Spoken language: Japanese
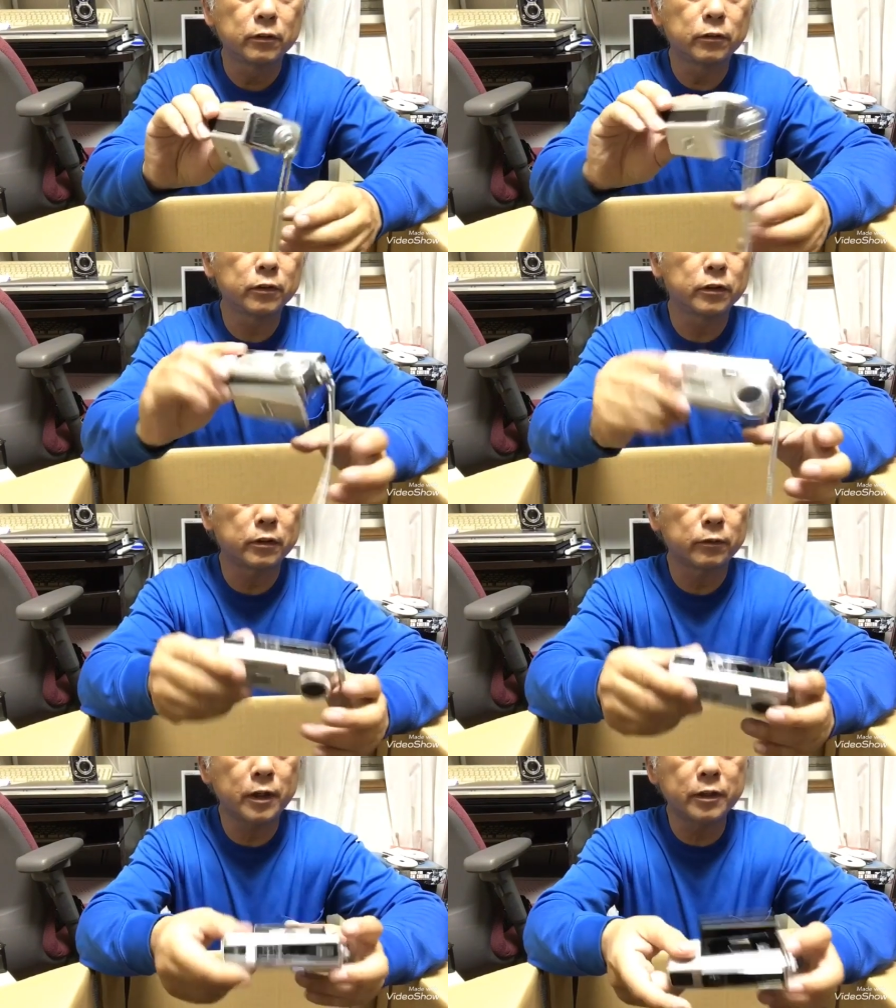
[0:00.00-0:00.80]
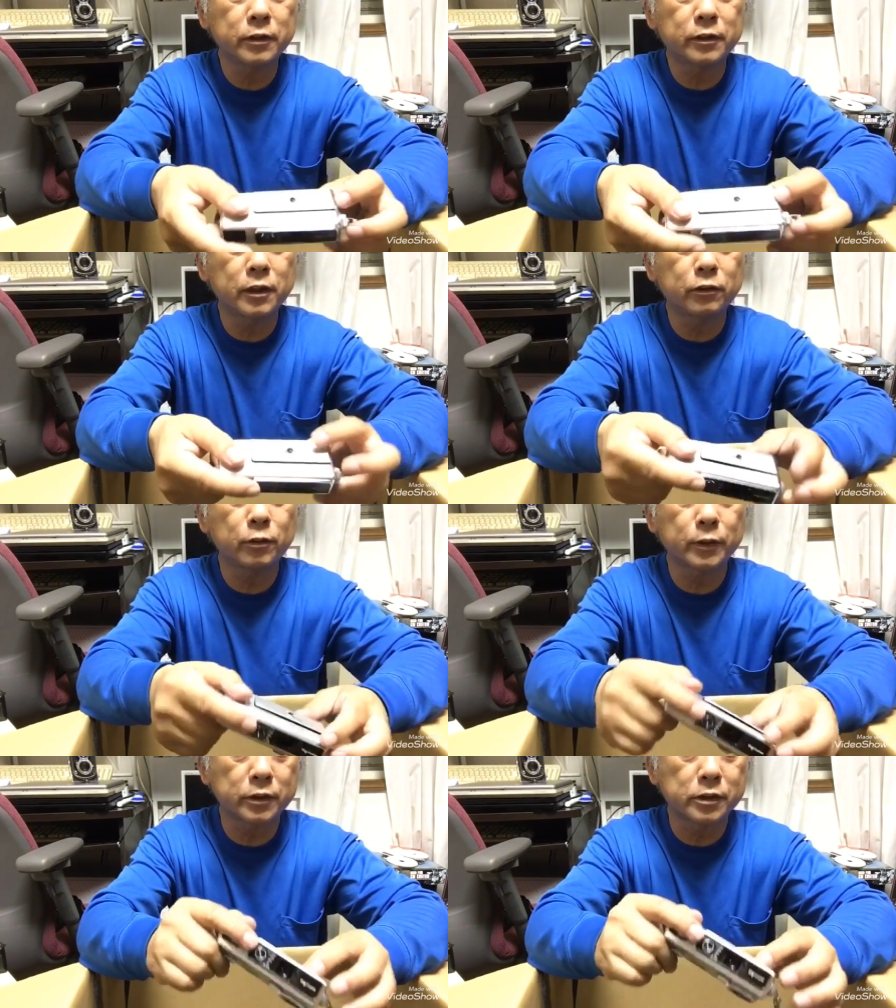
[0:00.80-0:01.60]
これねワンテン
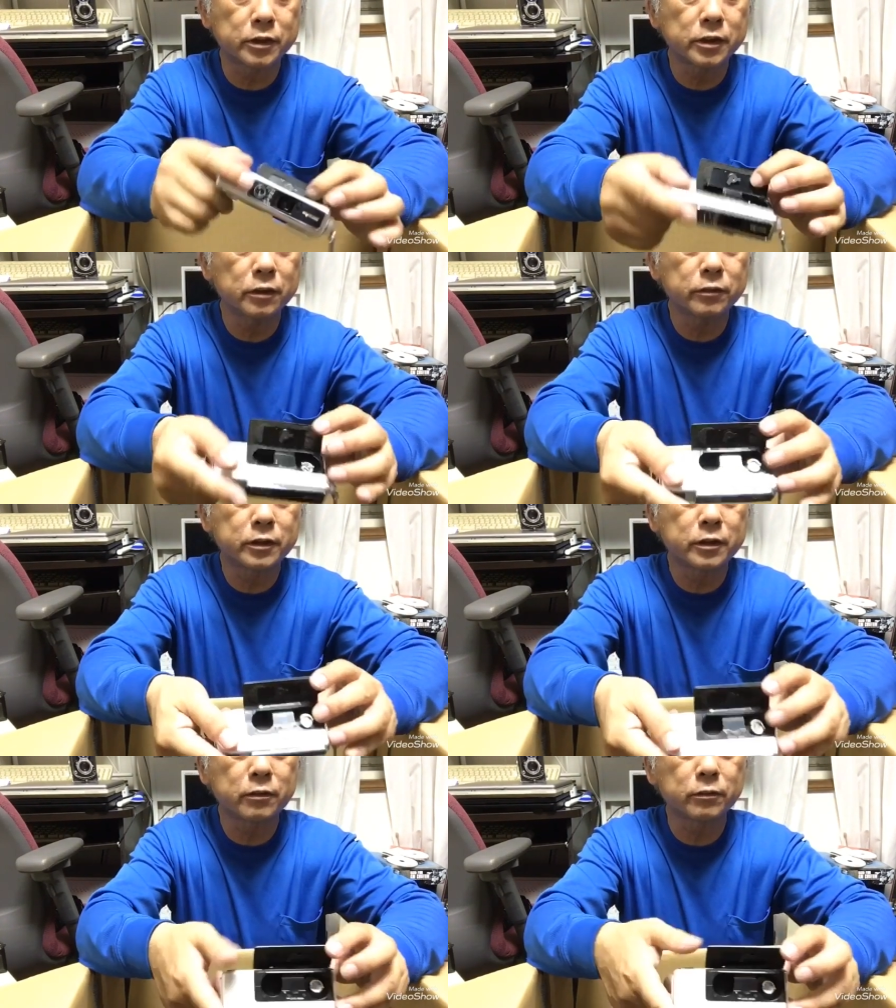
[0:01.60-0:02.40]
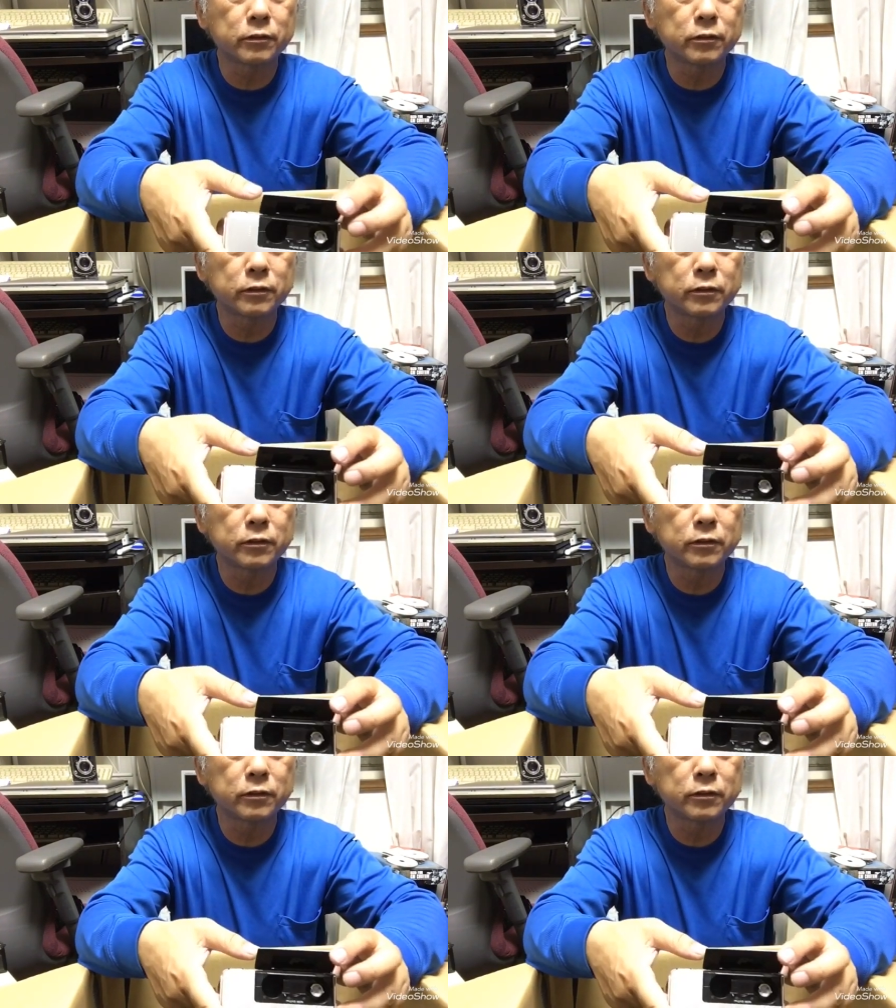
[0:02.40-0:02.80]
とまた違う規格の